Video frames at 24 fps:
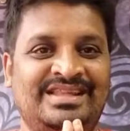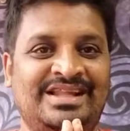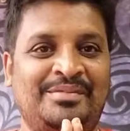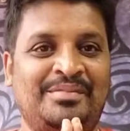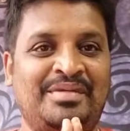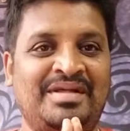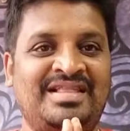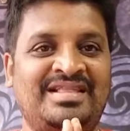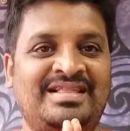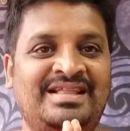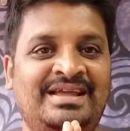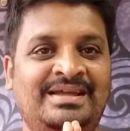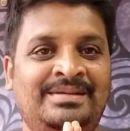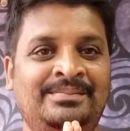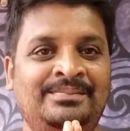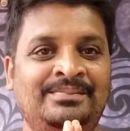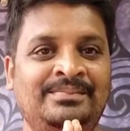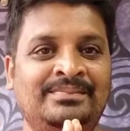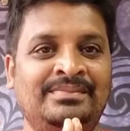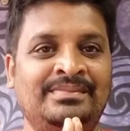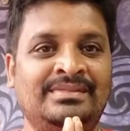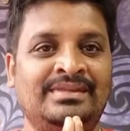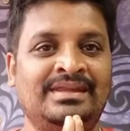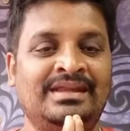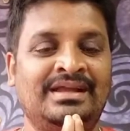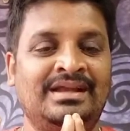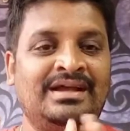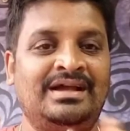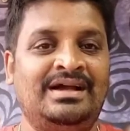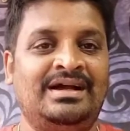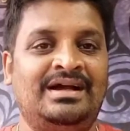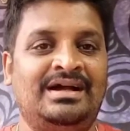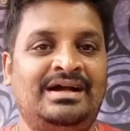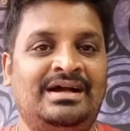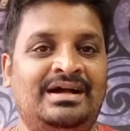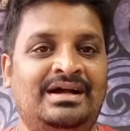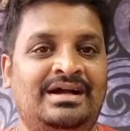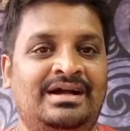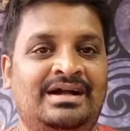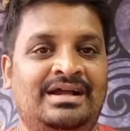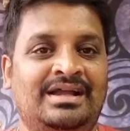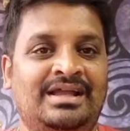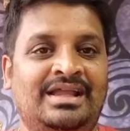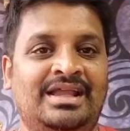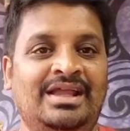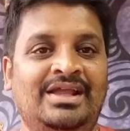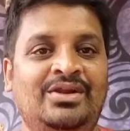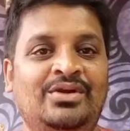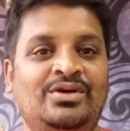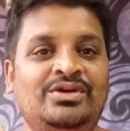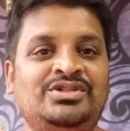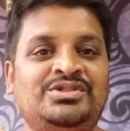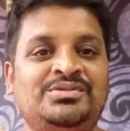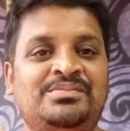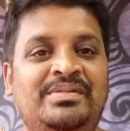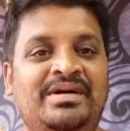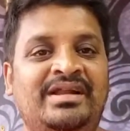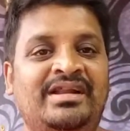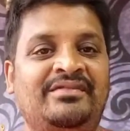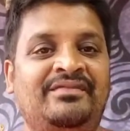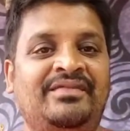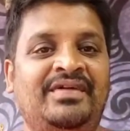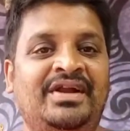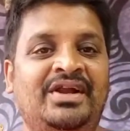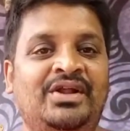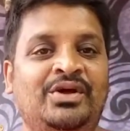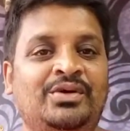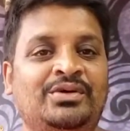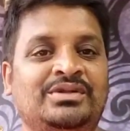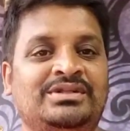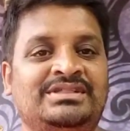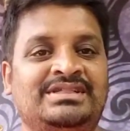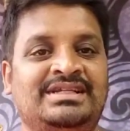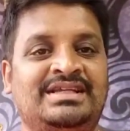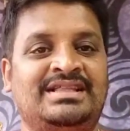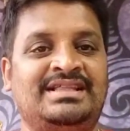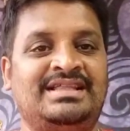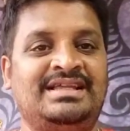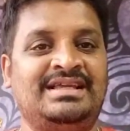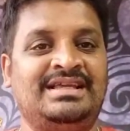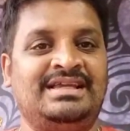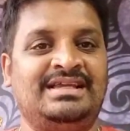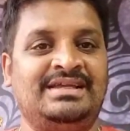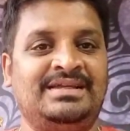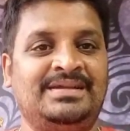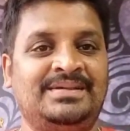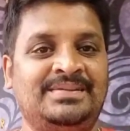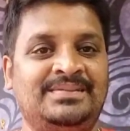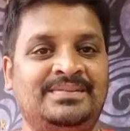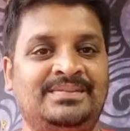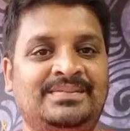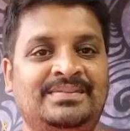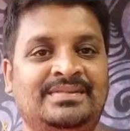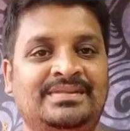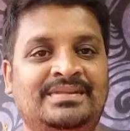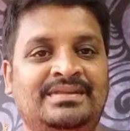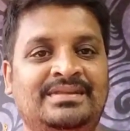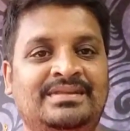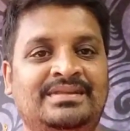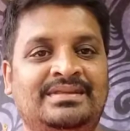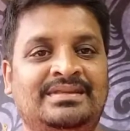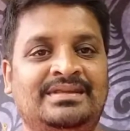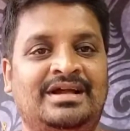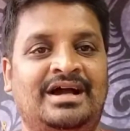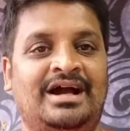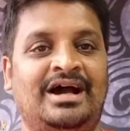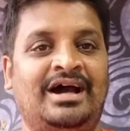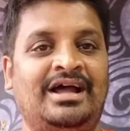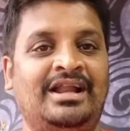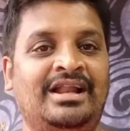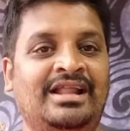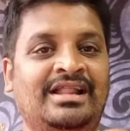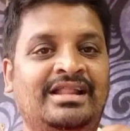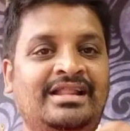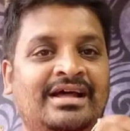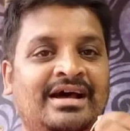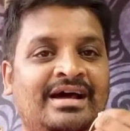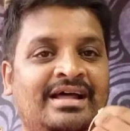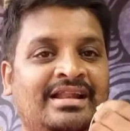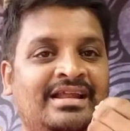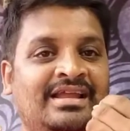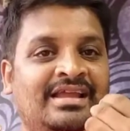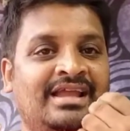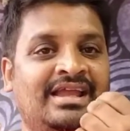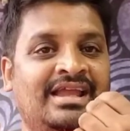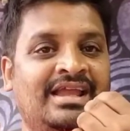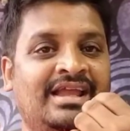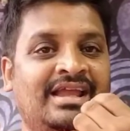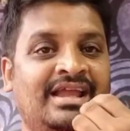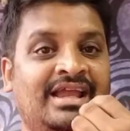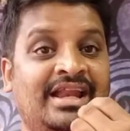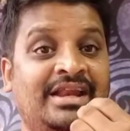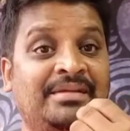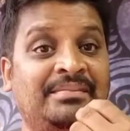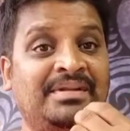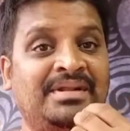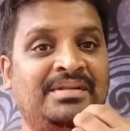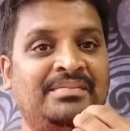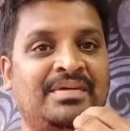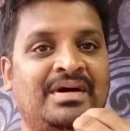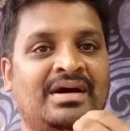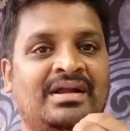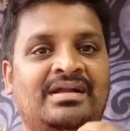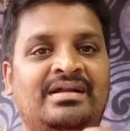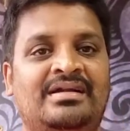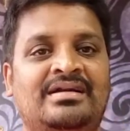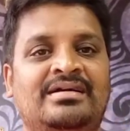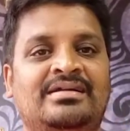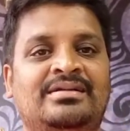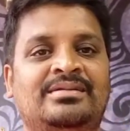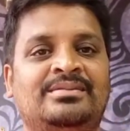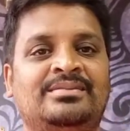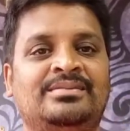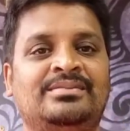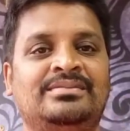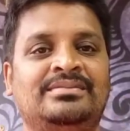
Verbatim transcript: నమస్తే ఈరోజు మన వీడియో వచ్చేసి ఆనందానికి ఎనిమిది మార్గాలు